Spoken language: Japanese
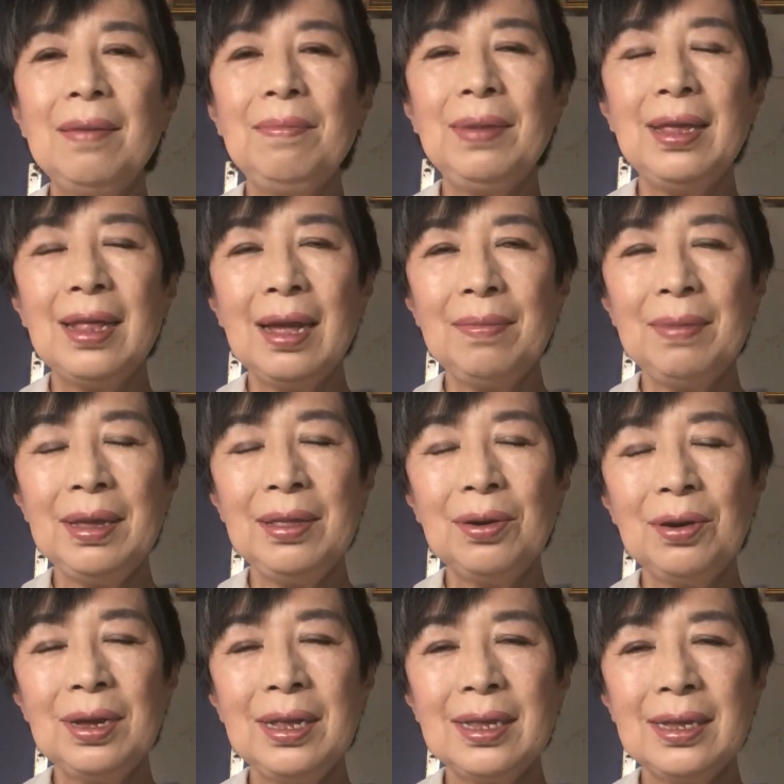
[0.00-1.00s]
南
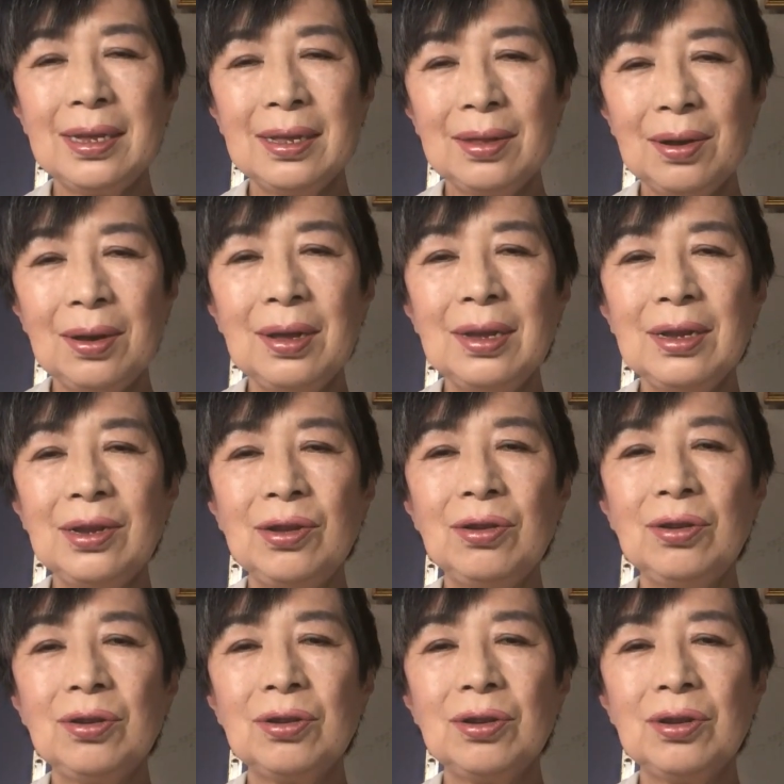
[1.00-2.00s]
ドイツの
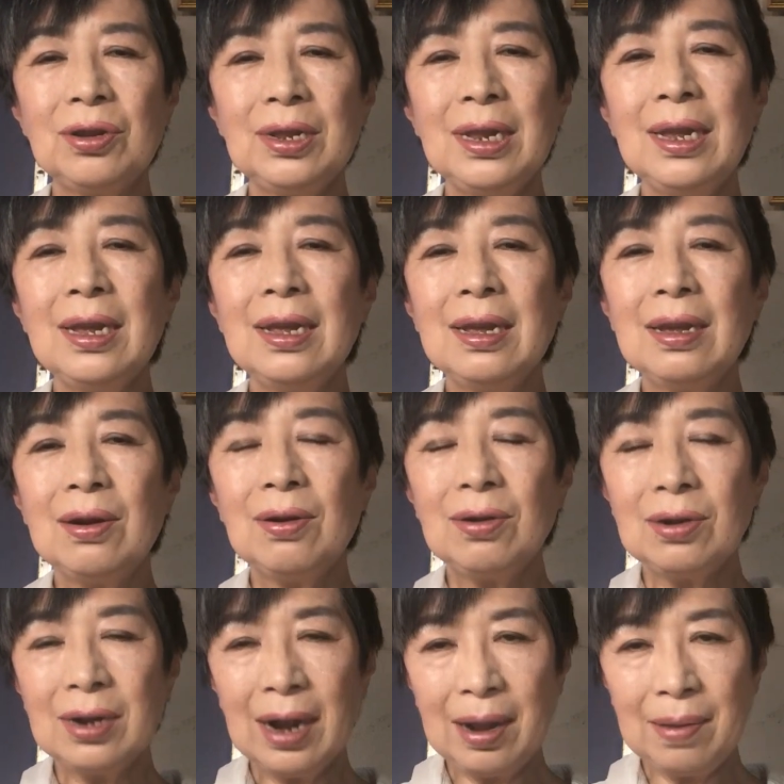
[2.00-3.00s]
収容所に
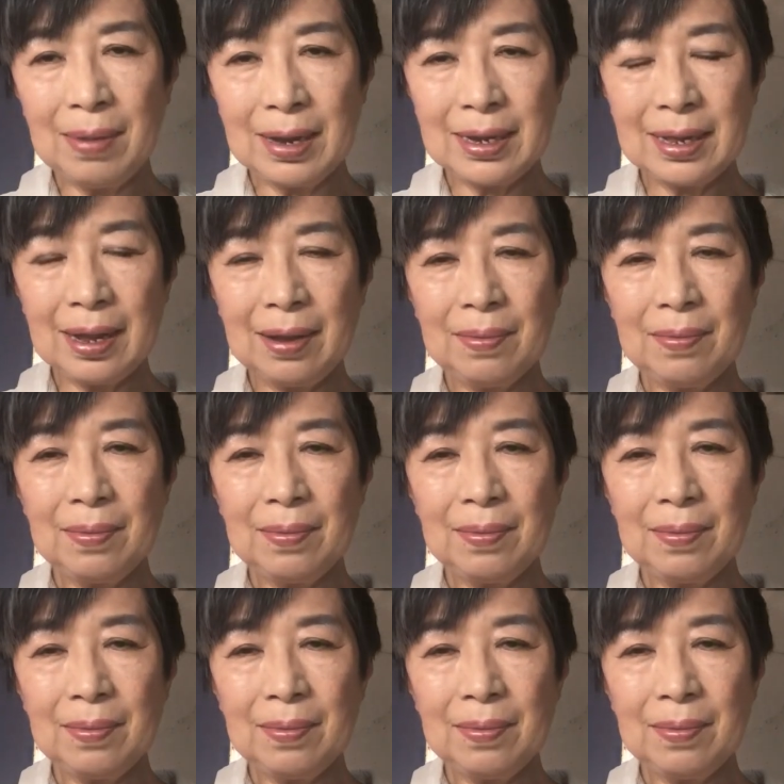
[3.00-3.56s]
送られました。